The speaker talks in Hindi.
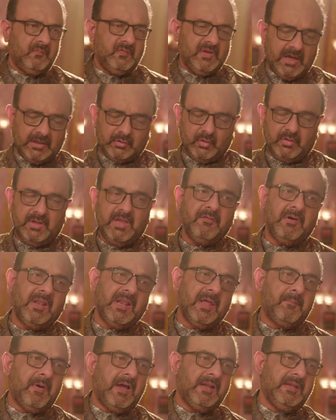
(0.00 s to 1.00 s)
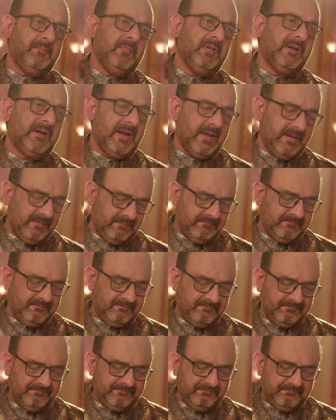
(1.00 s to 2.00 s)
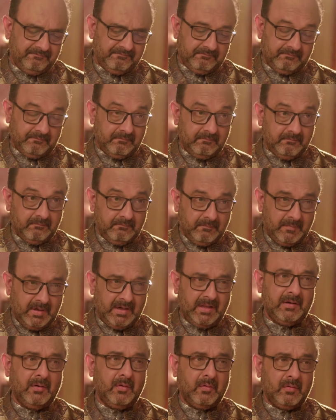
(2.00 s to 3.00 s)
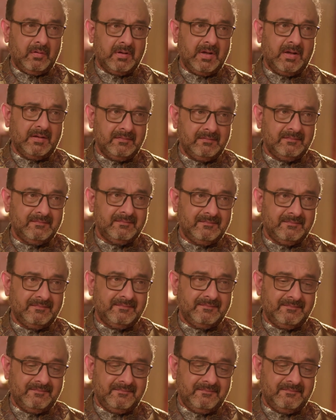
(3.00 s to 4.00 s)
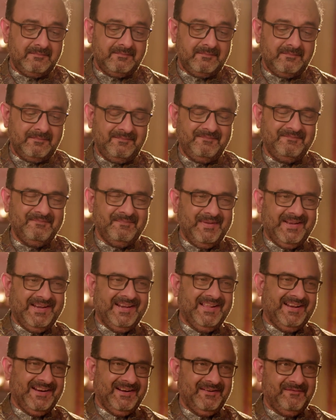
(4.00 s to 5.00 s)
यहाँ तो ये वाला पानी मिल रहा है बड़े लोगों का मिनरल